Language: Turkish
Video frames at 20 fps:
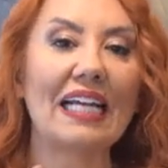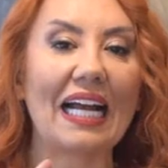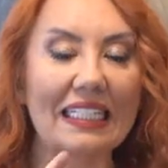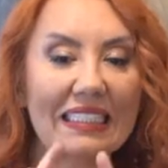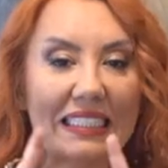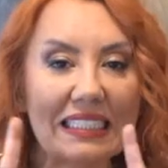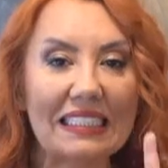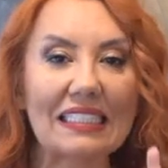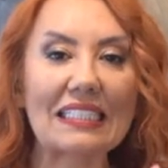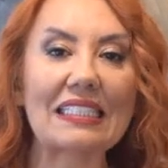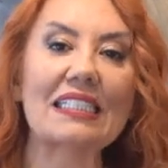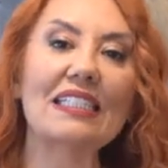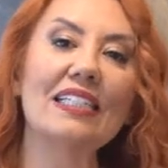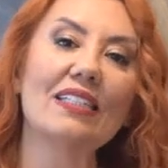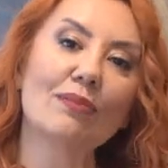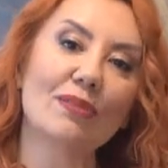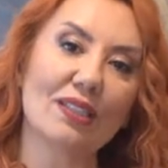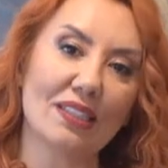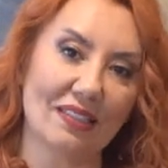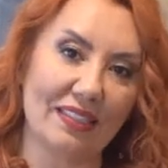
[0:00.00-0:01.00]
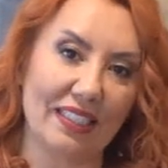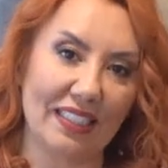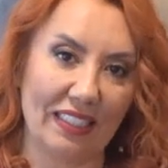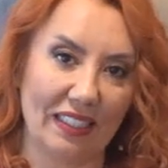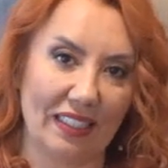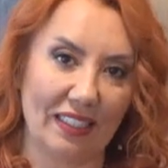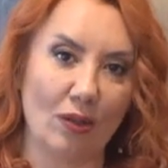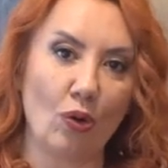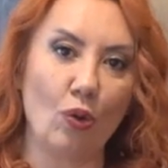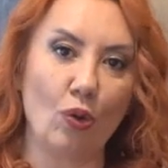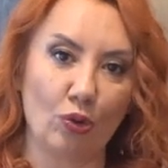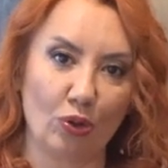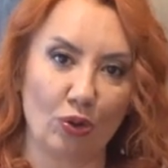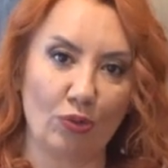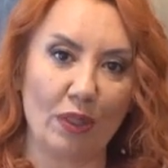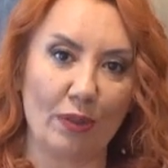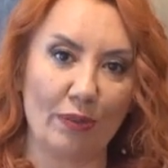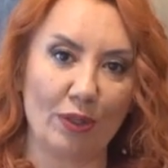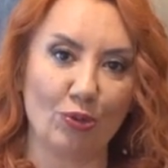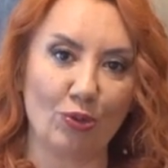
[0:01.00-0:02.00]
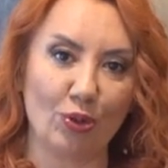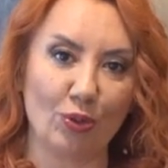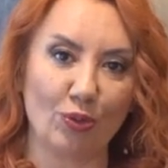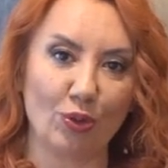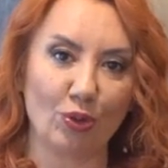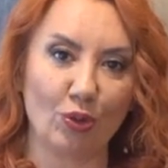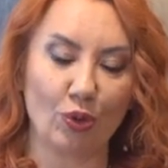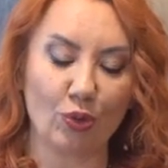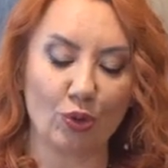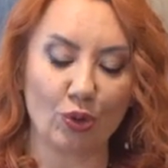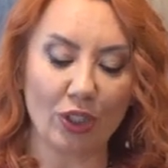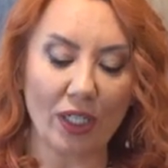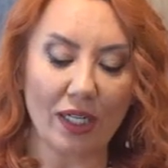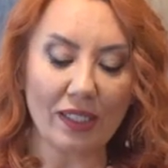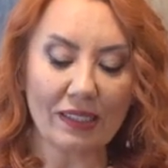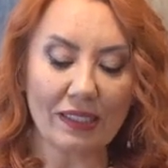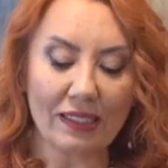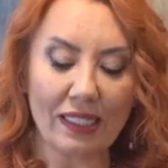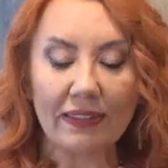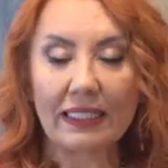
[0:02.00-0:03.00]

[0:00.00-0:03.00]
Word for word: kendi sınırlarımızı da iyi ölçümleme durumunda olacağız.